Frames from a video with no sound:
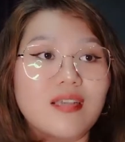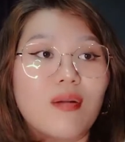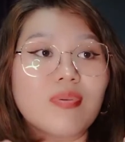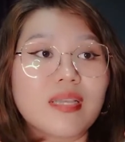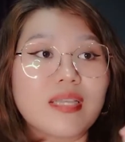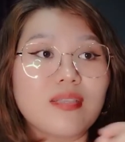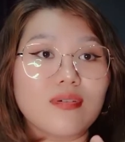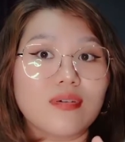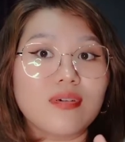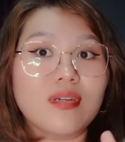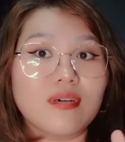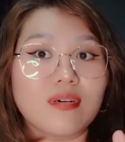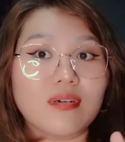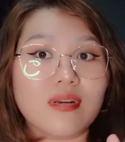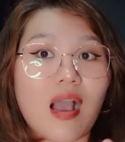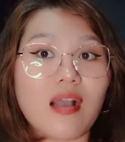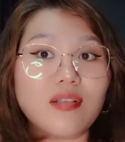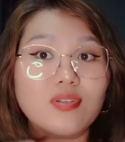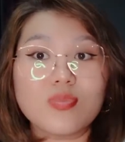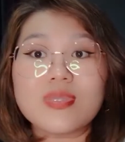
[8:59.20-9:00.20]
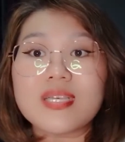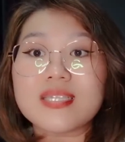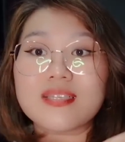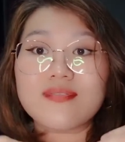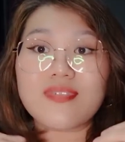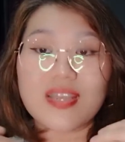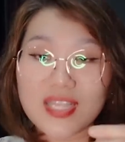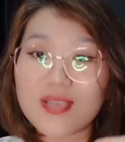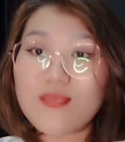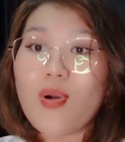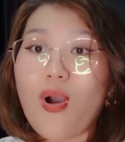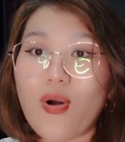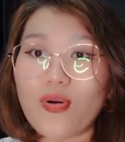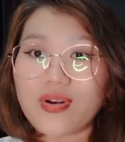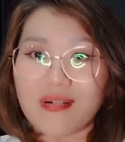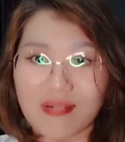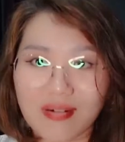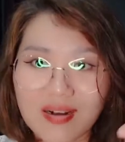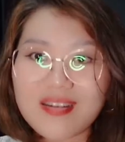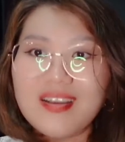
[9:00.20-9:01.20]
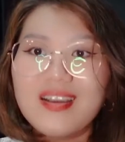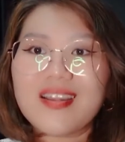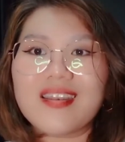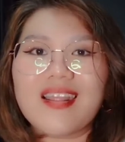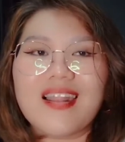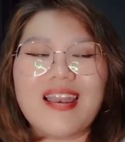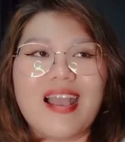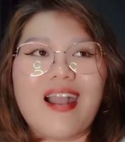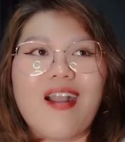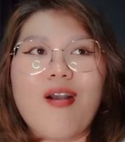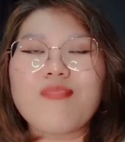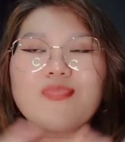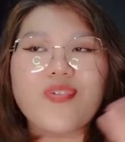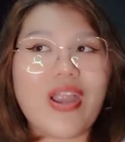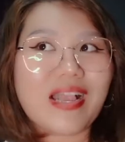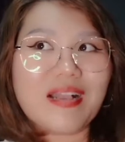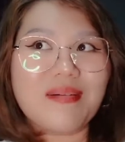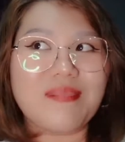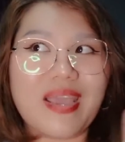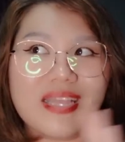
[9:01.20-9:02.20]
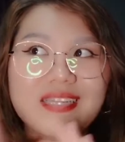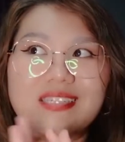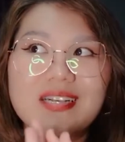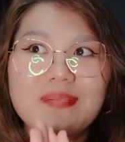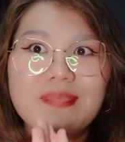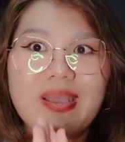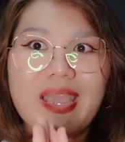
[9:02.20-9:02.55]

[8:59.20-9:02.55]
trong cái giữa đường đó chúng ta sẽ phải đi bộ nữa. Nên là không recommend cho các